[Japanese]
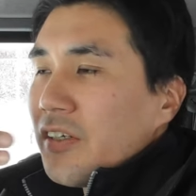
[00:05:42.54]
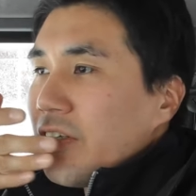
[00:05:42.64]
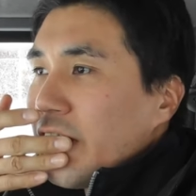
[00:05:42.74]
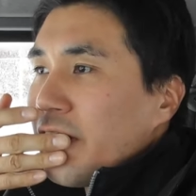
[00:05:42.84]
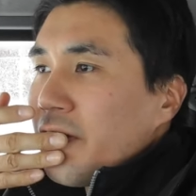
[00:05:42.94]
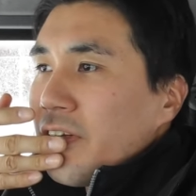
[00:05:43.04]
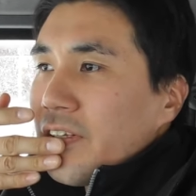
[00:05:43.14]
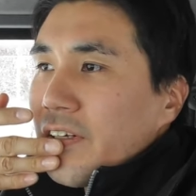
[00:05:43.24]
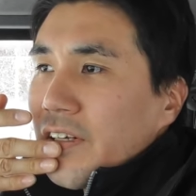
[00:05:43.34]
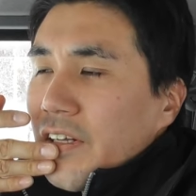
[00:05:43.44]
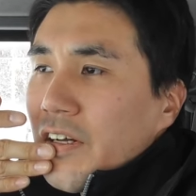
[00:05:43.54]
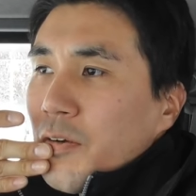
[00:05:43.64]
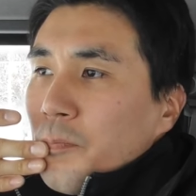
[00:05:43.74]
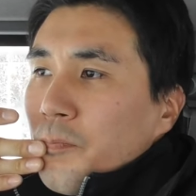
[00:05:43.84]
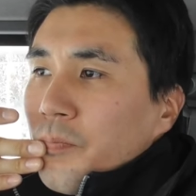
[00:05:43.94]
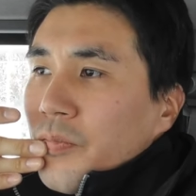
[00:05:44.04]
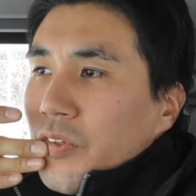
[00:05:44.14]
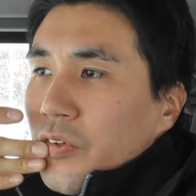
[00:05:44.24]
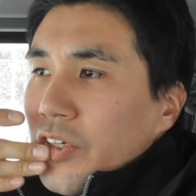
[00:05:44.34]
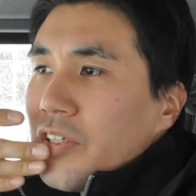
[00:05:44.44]
ね、だから
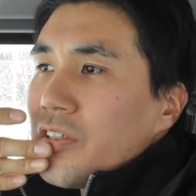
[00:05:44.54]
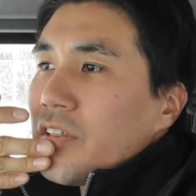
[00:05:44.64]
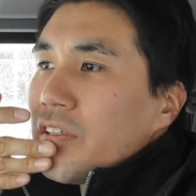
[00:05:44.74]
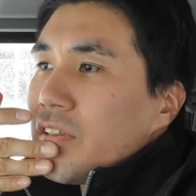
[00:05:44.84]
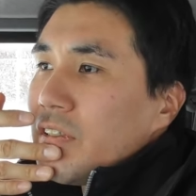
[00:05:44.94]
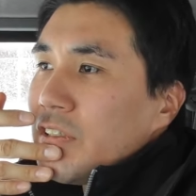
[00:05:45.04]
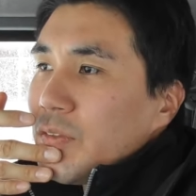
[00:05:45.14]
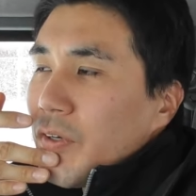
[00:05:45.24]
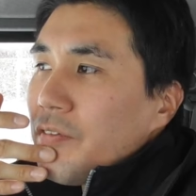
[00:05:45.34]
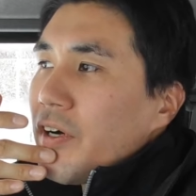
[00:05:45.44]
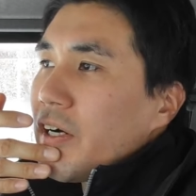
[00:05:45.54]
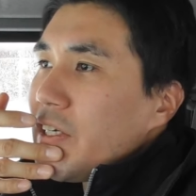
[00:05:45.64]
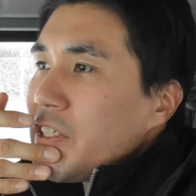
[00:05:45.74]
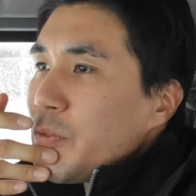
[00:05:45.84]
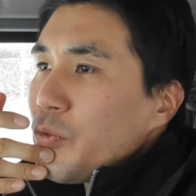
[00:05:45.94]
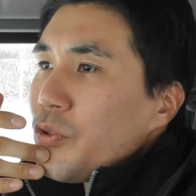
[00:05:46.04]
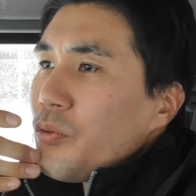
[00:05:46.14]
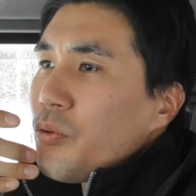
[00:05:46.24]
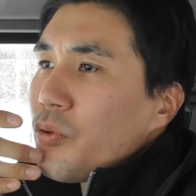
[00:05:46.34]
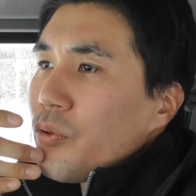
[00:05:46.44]
とにかく一番は生き
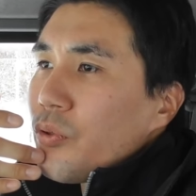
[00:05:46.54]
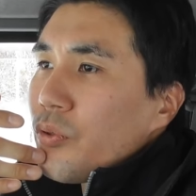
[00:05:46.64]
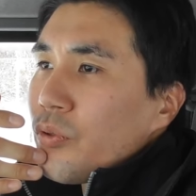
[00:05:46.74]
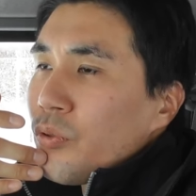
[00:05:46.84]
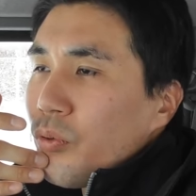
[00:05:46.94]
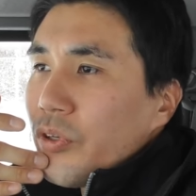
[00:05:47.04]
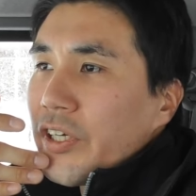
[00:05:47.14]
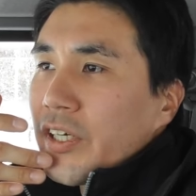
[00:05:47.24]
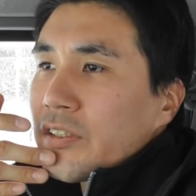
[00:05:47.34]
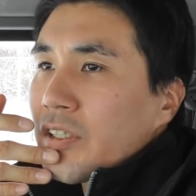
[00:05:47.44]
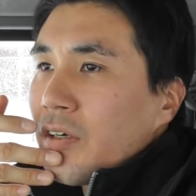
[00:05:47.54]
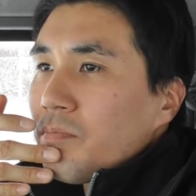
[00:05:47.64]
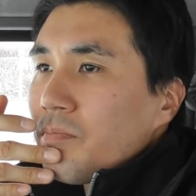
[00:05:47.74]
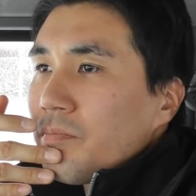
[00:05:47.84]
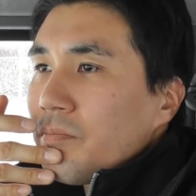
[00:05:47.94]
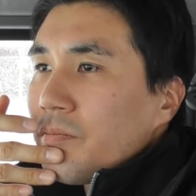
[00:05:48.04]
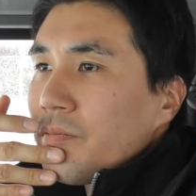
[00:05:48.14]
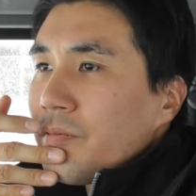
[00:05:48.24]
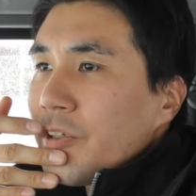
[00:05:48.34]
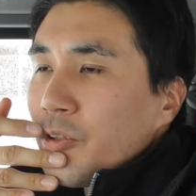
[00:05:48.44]
物をどう生かすかっ
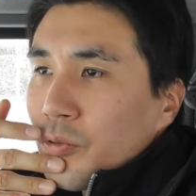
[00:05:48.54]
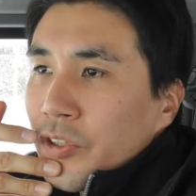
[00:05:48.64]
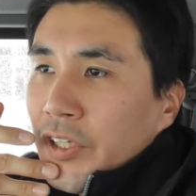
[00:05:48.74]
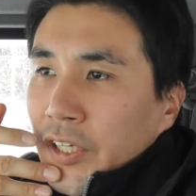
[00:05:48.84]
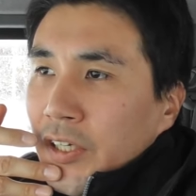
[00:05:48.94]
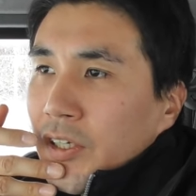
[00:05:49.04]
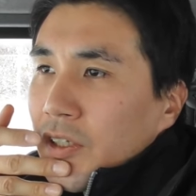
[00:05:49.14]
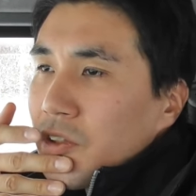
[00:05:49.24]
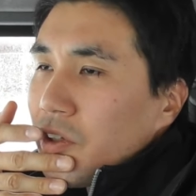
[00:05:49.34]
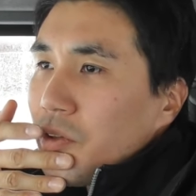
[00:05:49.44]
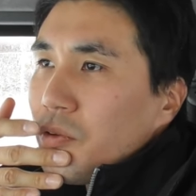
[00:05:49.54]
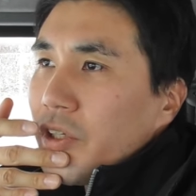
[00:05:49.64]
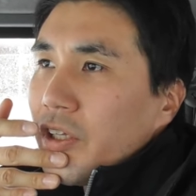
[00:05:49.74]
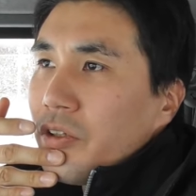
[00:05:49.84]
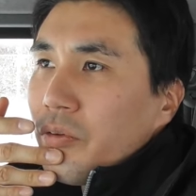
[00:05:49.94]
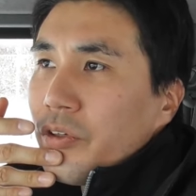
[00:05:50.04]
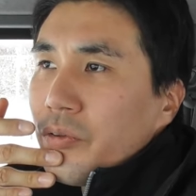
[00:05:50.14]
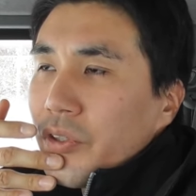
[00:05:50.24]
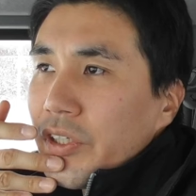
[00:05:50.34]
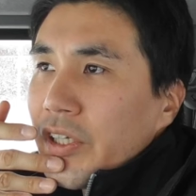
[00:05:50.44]
ていうことだね。それを念頭に
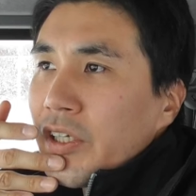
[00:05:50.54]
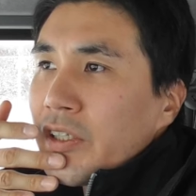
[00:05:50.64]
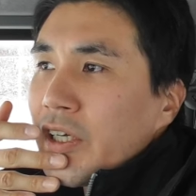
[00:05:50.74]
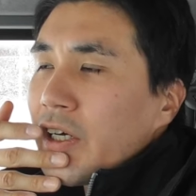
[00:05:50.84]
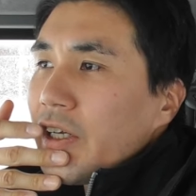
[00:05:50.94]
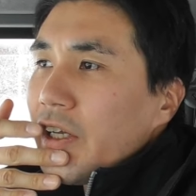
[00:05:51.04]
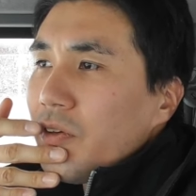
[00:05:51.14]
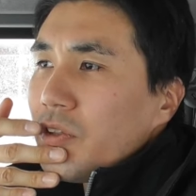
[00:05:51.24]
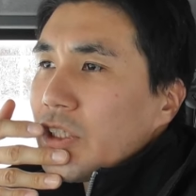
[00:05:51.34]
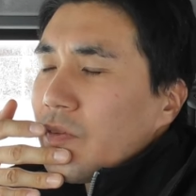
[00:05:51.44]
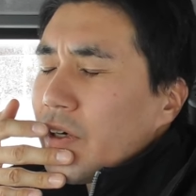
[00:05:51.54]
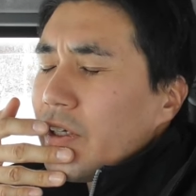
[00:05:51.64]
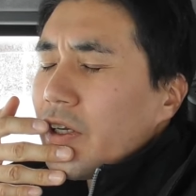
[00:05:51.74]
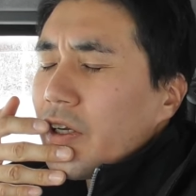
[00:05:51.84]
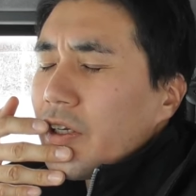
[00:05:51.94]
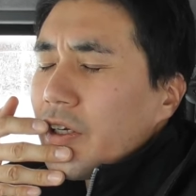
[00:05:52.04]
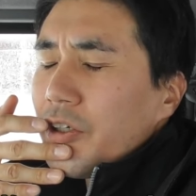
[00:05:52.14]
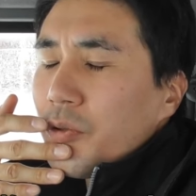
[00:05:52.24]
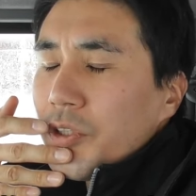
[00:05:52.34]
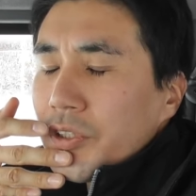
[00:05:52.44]
置いてで彼らの邪魔にならな
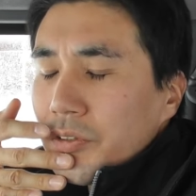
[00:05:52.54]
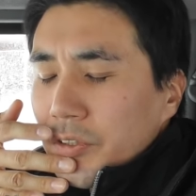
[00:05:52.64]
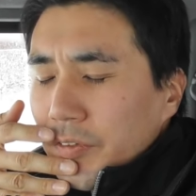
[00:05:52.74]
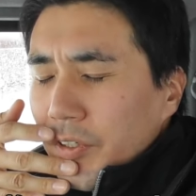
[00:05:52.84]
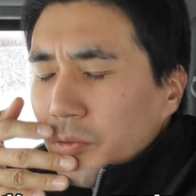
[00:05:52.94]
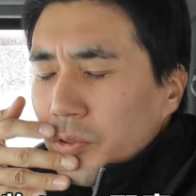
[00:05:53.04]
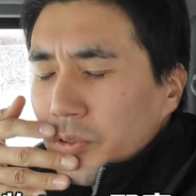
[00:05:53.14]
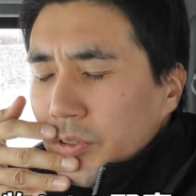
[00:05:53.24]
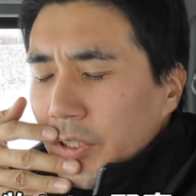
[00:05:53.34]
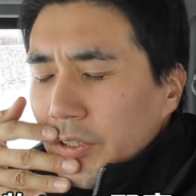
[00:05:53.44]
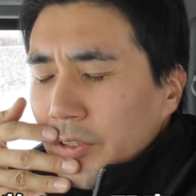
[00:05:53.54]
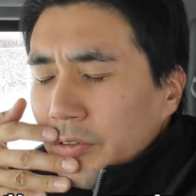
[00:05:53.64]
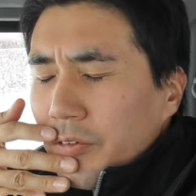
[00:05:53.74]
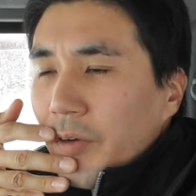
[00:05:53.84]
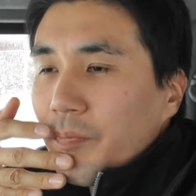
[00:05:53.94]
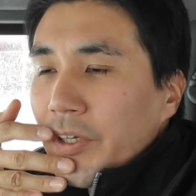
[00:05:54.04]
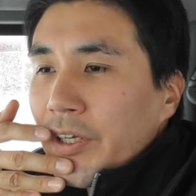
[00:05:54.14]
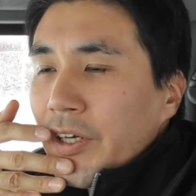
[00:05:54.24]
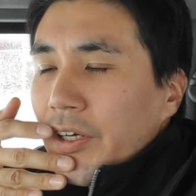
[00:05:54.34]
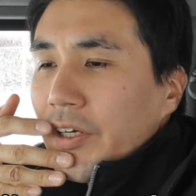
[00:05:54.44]
いようにするにはどうするかっていうとやっぱり